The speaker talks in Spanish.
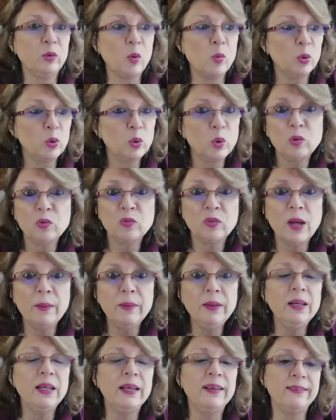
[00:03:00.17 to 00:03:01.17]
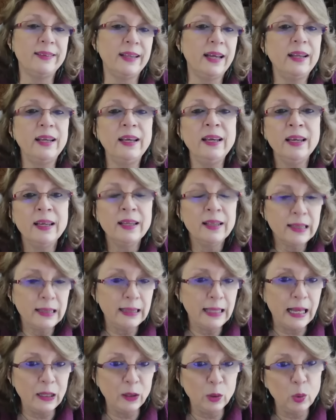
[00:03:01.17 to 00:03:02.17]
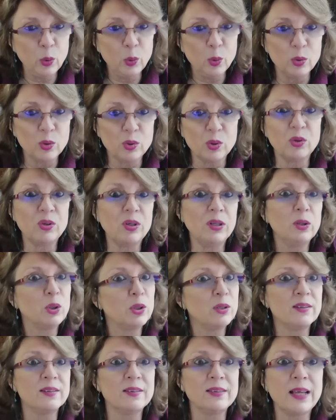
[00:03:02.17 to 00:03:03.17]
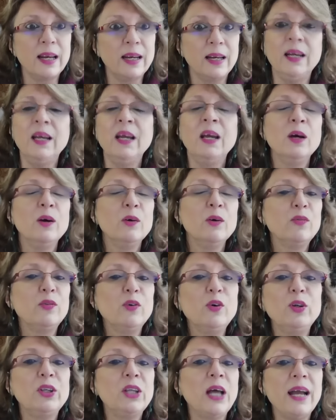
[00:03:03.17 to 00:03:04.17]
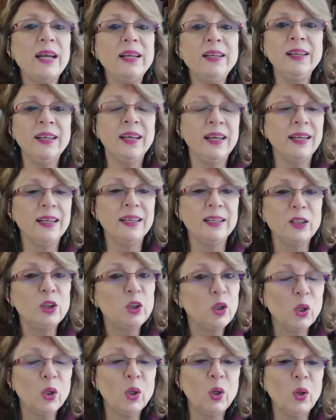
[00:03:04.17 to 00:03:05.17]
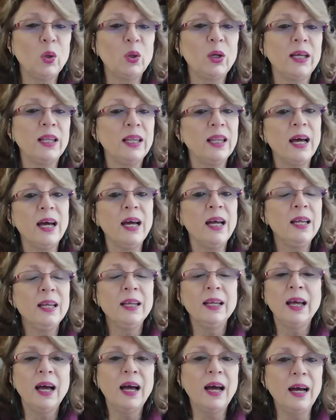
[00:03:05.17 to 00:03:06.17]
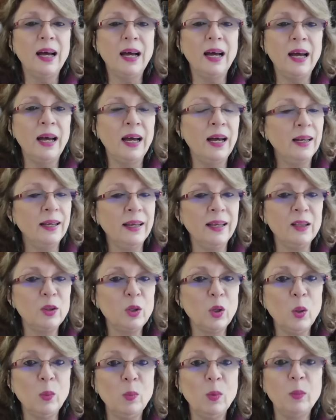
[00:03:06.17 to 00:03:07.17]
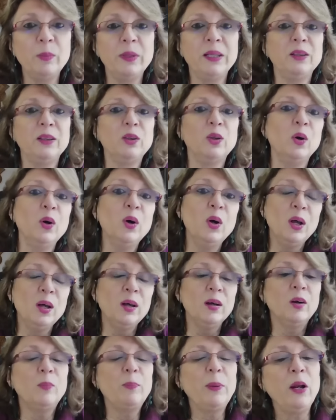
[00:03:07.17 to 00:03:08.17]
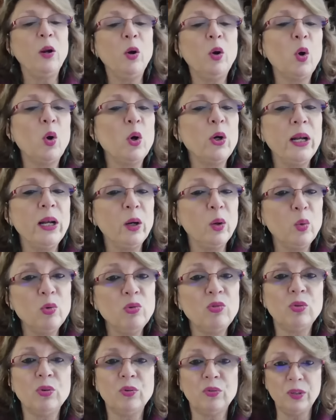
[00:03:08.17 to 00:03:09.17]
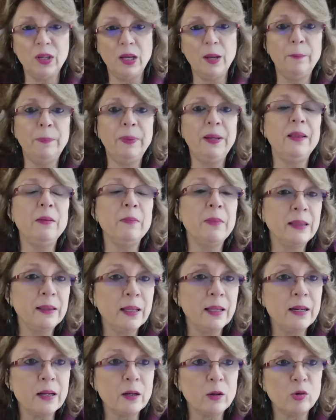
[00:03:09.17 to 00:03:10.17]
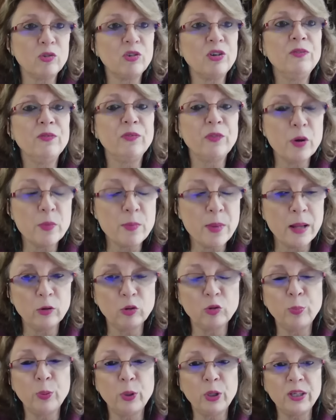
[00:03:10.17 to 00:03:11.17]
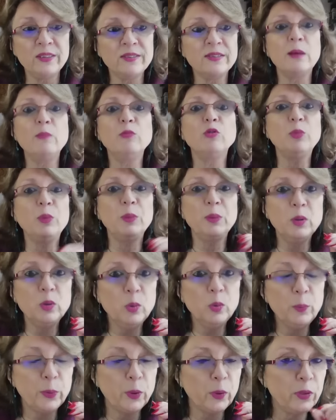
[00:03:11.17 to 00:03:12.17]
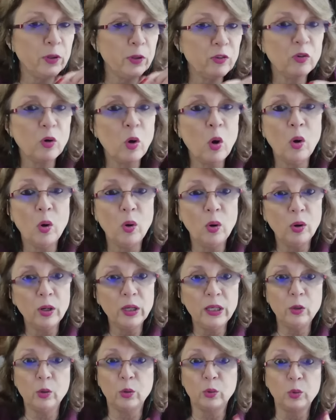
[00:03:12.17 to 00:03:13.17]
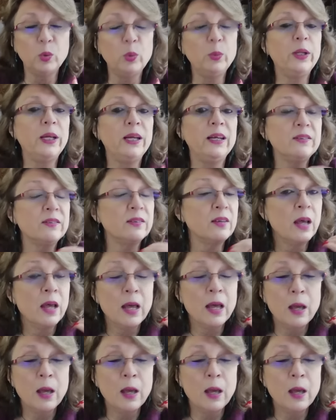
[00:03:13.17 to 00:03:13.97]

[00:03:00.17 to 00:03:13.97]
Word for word: como todos saben estaré dando cursos y entonces estaré full time en todo lo que da ah, en todo momento pero con el gusto siempre de mantenerlos informados, porque estamos viviendo un proceso y octubre es